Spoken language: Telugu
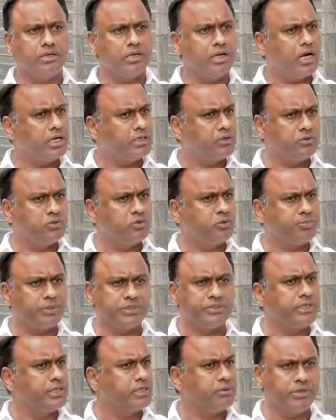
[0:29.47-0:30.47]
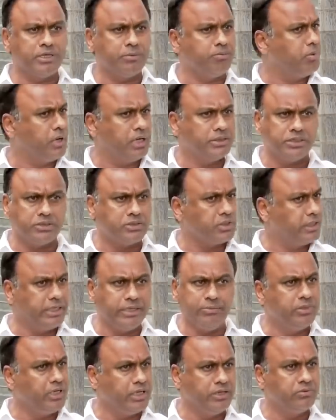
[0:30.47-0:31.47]
నాకంటూ ప్రత్యేకమైన బాధ్యతలు
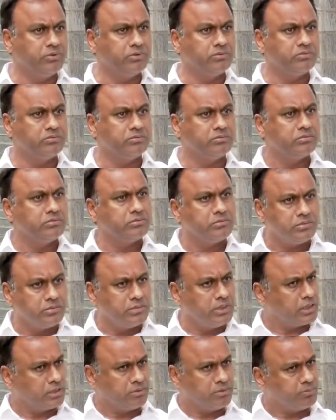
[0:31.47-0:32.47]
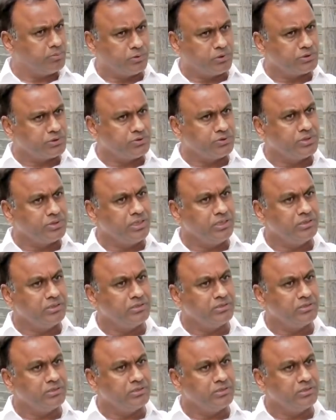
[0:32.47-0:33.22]
ఏం లేవు నాకేమైనా పోస్ట్ ఉందా